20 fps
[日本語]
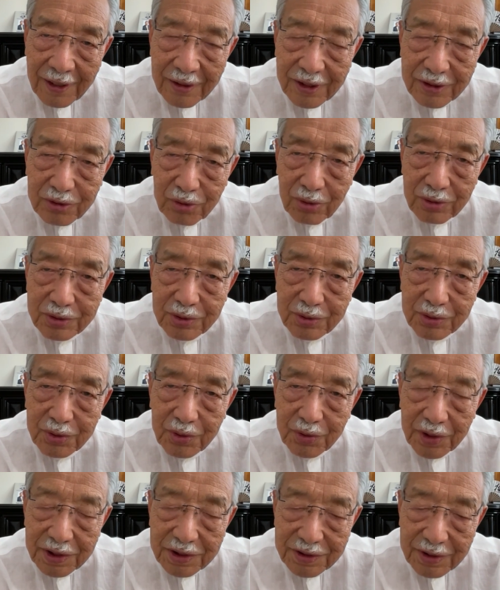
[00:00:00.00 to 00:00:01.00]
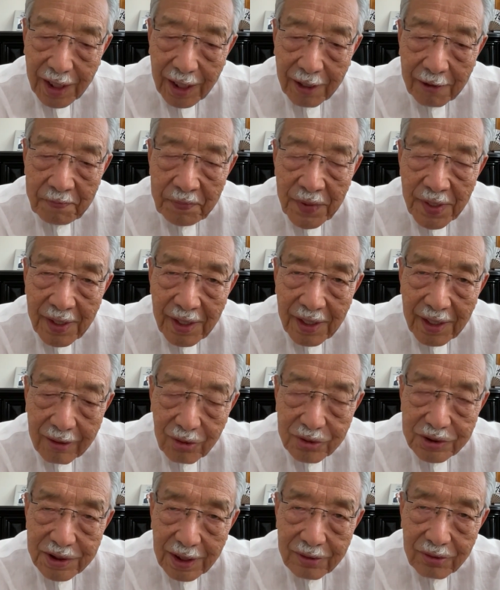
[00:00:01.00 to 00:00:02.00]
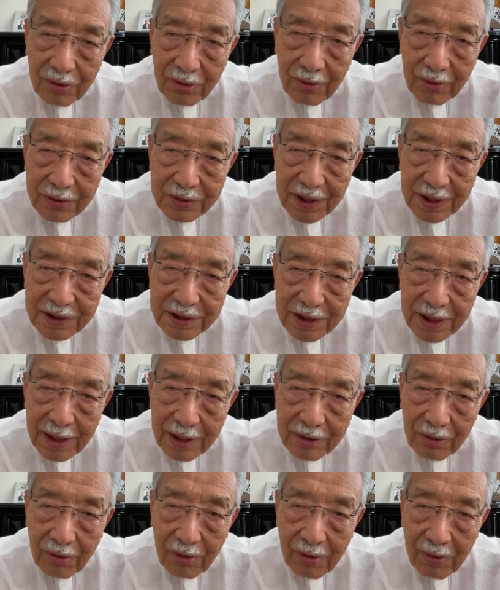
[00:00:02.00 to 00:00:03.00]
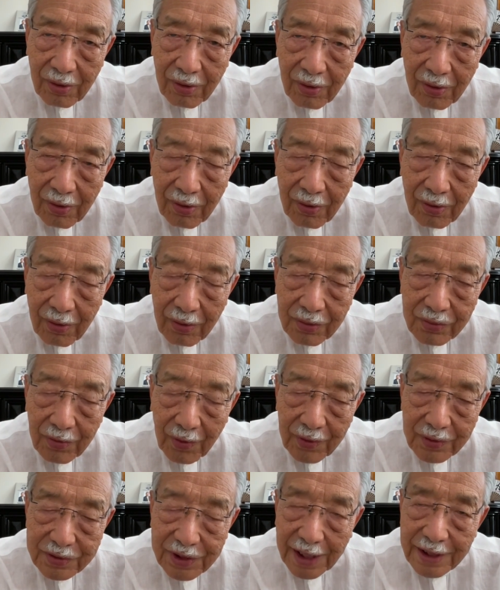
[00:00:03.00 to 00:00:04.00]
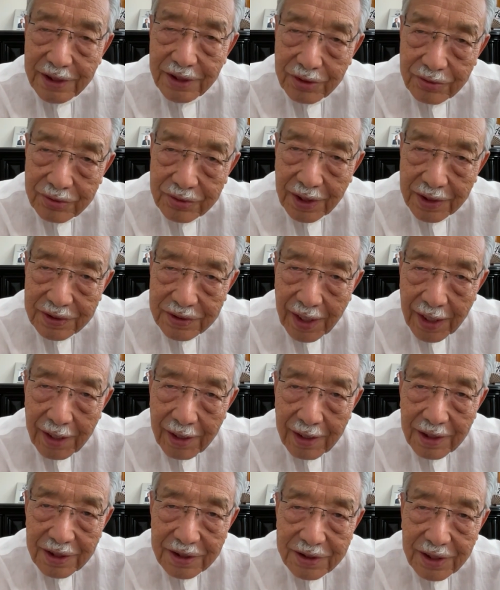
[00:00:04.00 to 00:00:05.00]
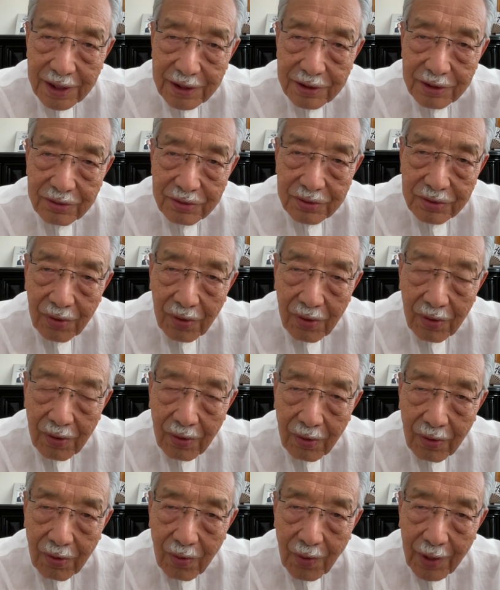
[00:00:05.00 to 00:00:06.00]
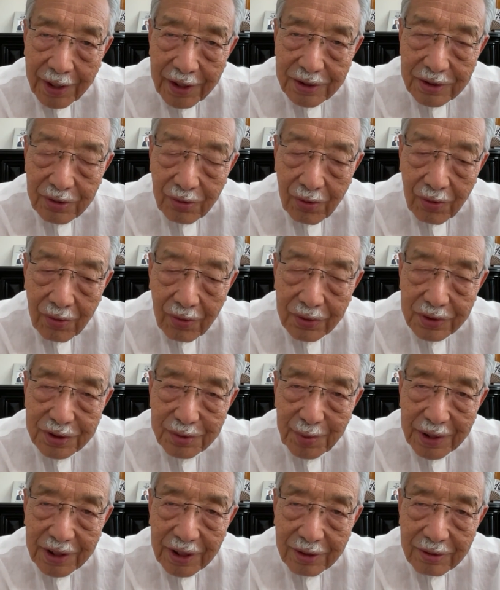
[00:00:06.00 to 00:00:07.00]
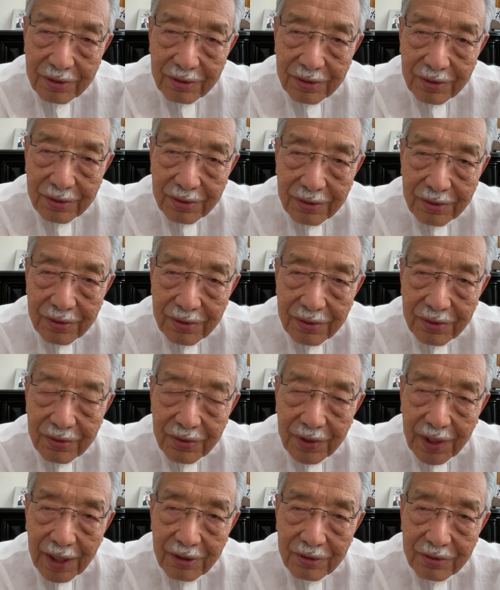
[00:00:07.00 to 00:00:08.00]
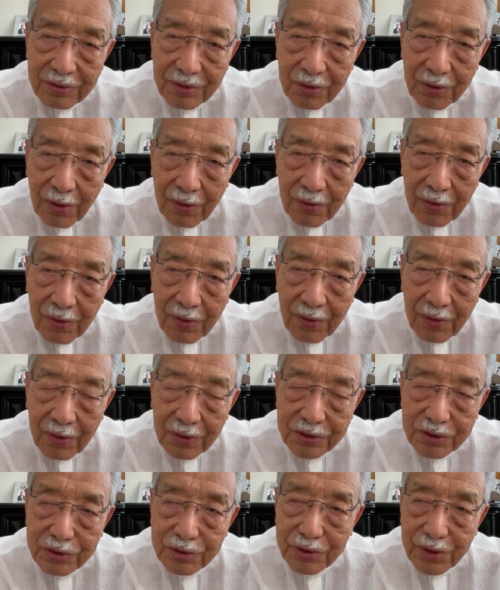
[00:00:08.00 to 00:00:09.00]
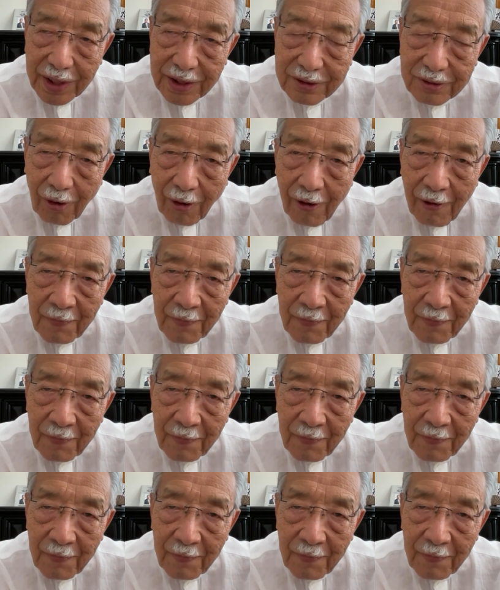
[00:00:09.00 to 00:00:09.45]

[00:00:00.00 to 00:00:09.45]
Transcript: で、そうするとですね、ロシアの財政の歳入ですね。歳入の5割以上を占めている原油の収益と